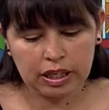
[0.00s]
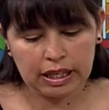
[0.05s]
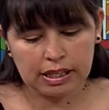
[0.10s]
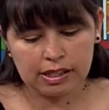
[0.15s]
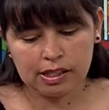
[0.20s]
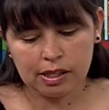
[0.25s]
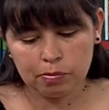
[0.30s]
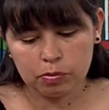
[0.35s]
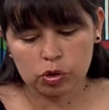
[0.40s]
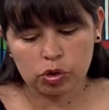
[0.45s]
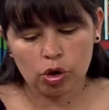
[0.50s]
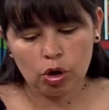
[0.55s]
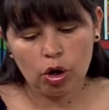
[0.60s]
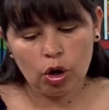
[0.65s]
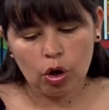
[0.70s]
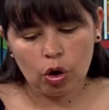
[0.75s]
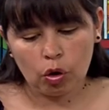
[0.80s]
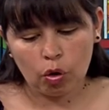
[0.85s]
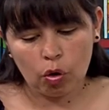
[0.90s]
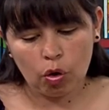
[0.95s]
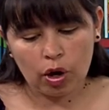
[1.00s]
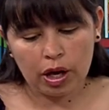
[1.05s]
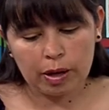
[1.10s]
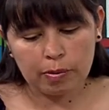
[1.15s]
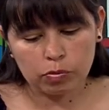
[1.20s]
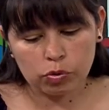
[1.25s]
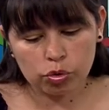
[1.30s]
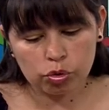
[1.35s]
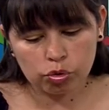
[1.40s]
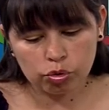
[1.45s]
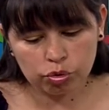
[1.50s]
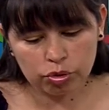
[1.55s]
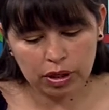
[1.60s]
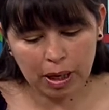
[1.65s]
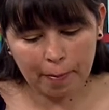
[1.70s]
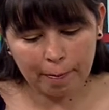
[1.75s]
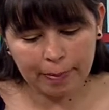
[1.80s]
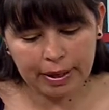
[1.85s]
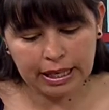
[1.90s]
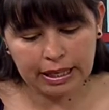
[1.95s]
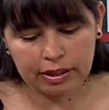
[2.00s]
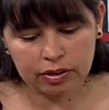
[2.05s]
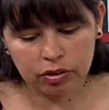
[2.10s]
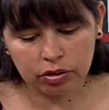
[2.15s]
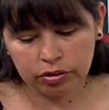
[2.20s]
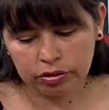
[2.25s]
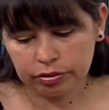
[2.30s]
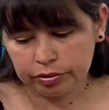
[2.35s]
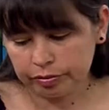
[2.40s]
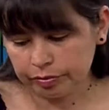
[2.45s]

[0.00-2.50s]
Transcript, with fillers: ¿qué hacemos? Cogemos un trapito,